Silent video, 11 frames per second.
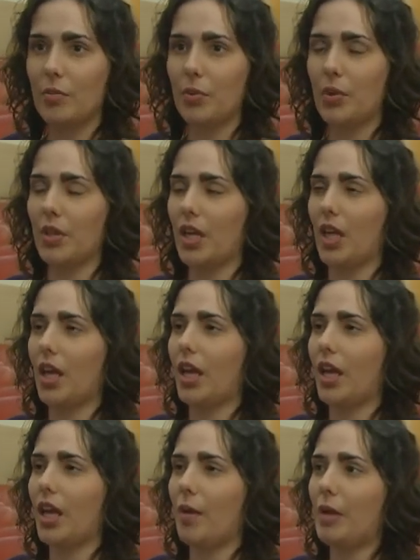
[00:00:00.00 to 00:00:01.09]

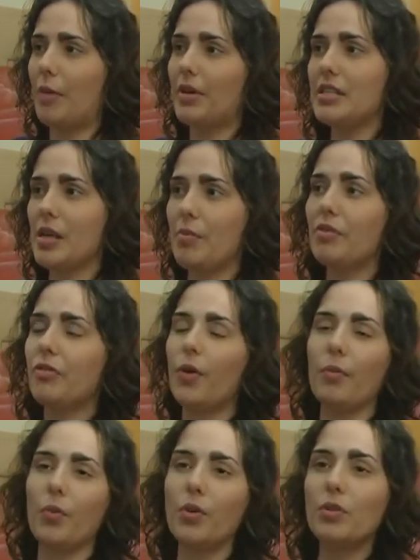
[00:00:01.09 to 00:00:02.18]
porque a minha mãe sempre foi
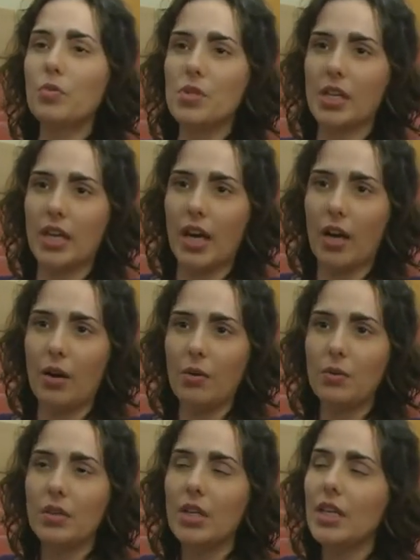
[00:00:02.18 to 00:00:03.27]
muito musical